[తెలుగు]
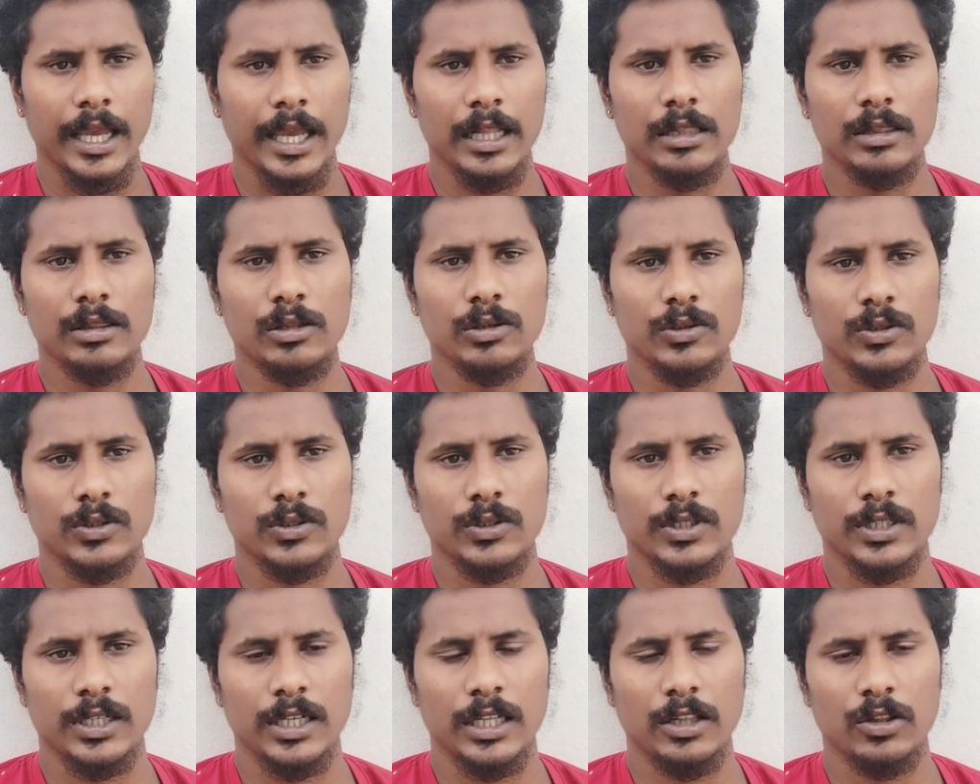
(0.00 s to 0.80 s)
హెల్త్
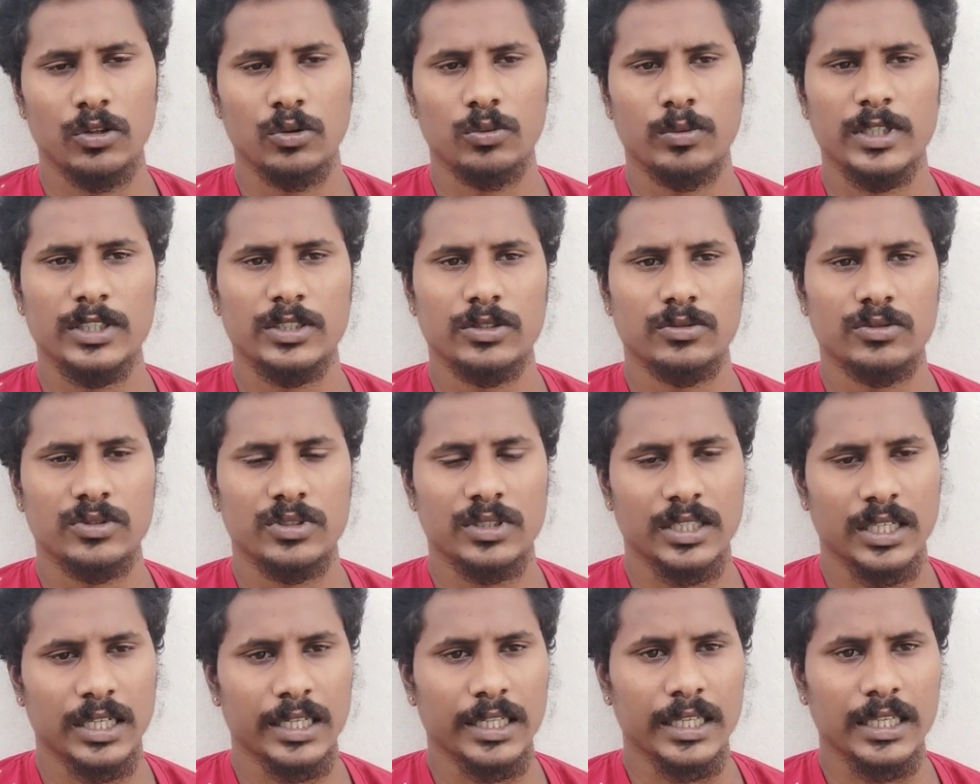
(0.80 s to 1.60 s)
హెల్త్ మంచిగా
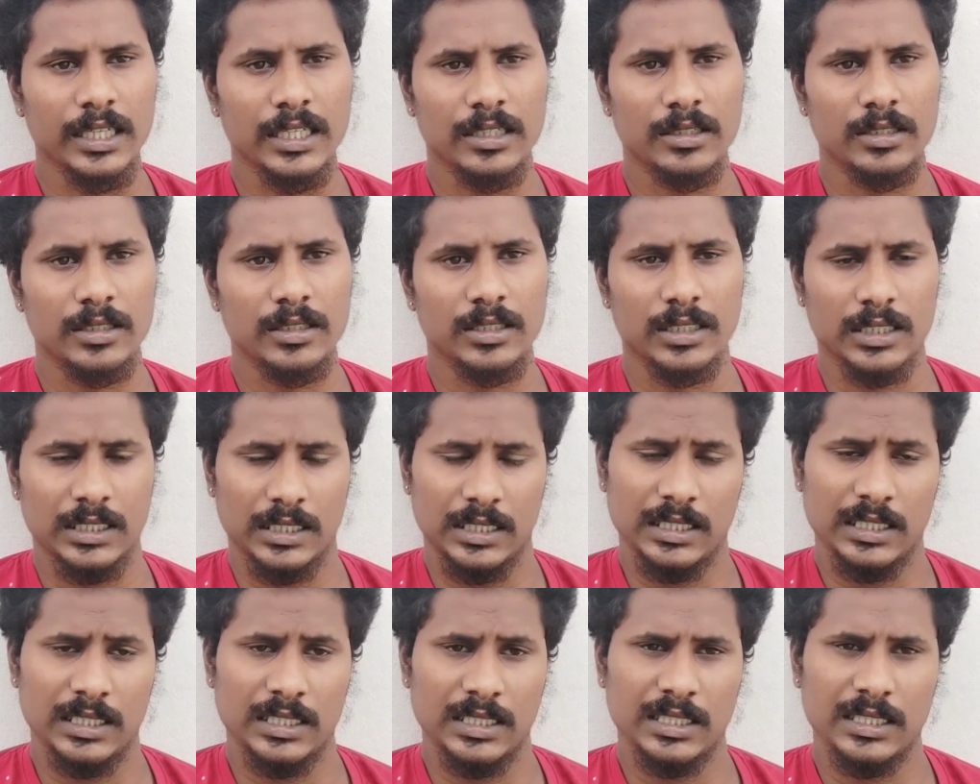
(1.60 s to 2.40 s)
ఉండటానికి
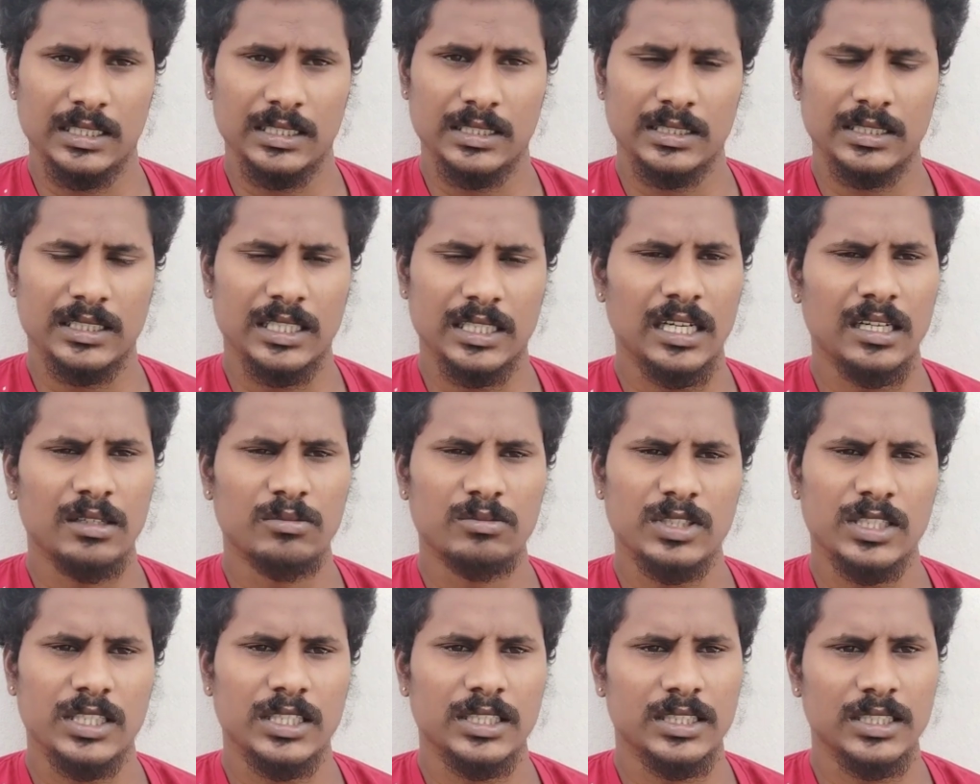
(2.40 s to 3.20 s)

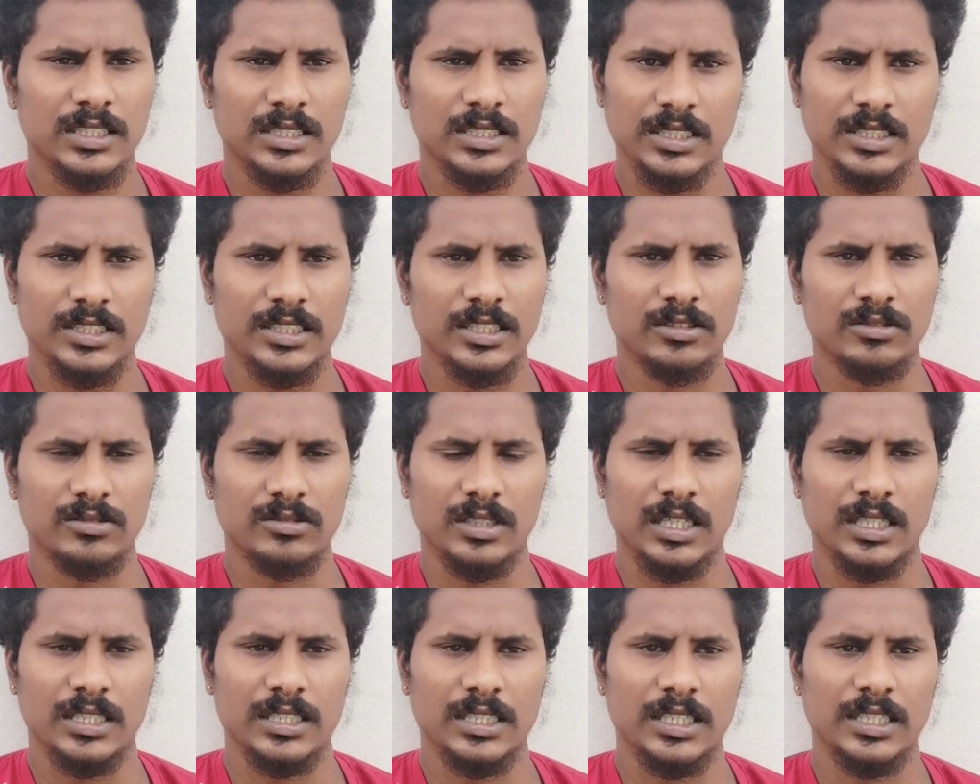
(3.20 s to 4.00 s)
చాలామంది అయితే
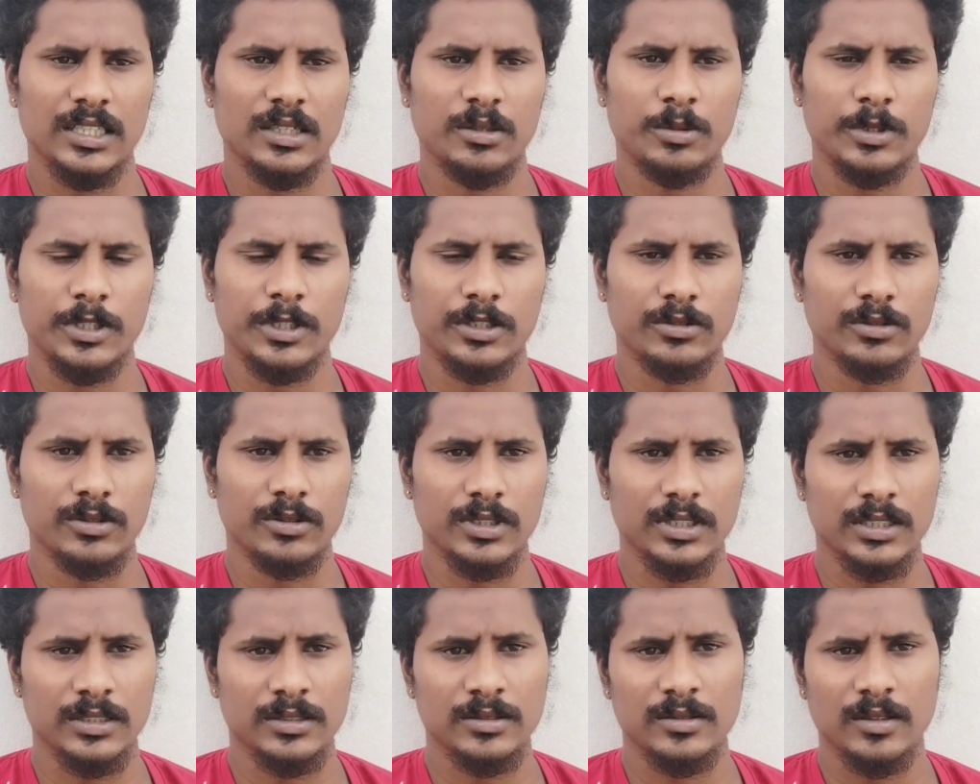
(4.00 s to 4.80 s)
తింటారు అది
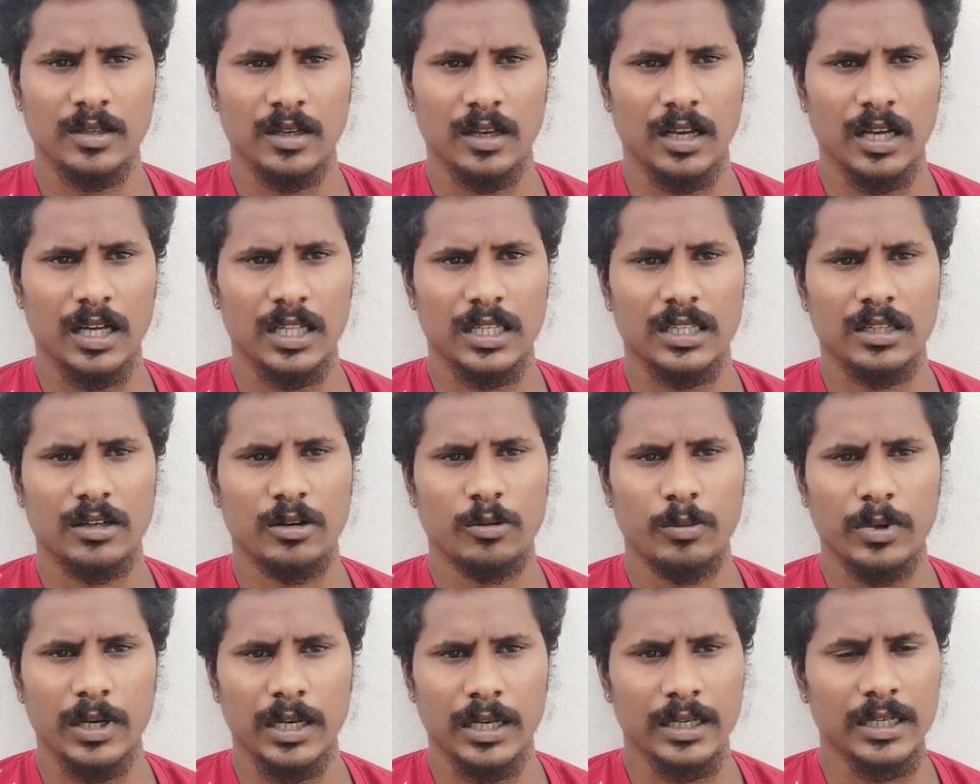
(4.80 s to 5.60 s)
ఎండబెట్టుకొని
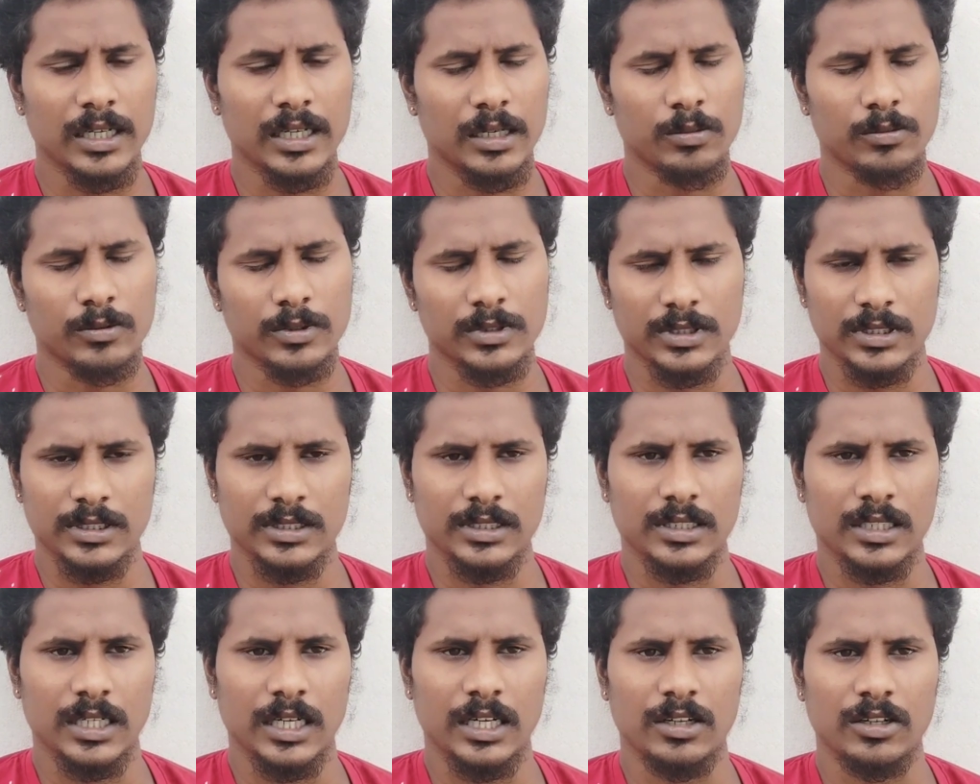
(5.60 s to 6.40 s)
అందరూ బెల్లం కలుపుకొని
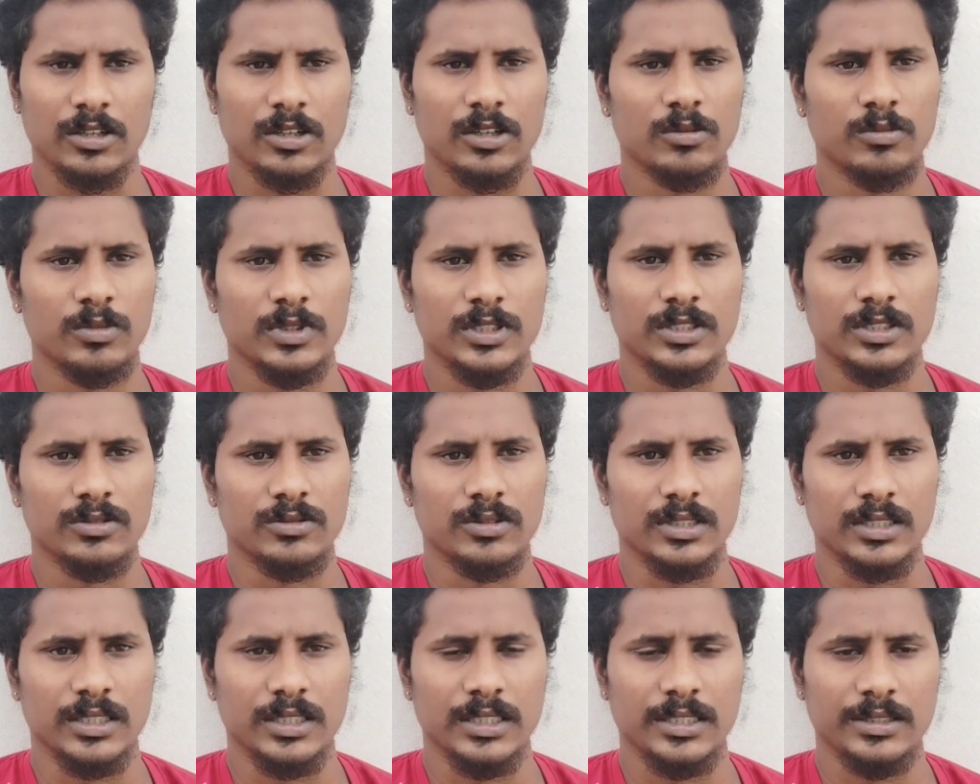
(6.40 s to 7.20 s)
తింటారు ఆరోగ్యం
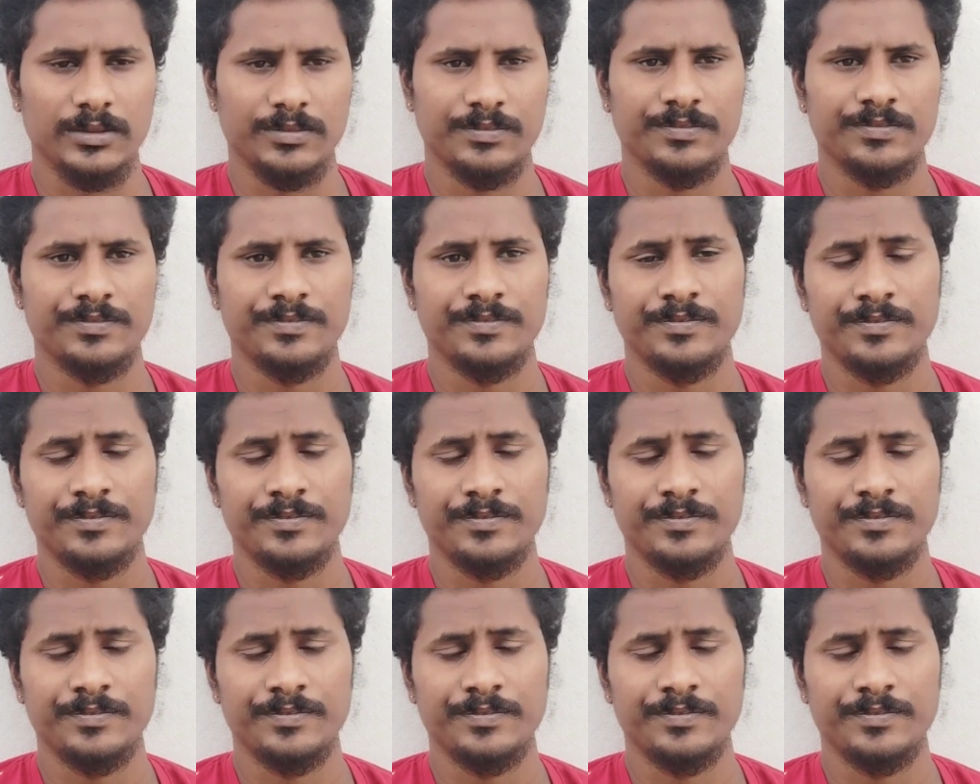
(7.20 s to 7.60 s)
మంచిగా ఉంటుందని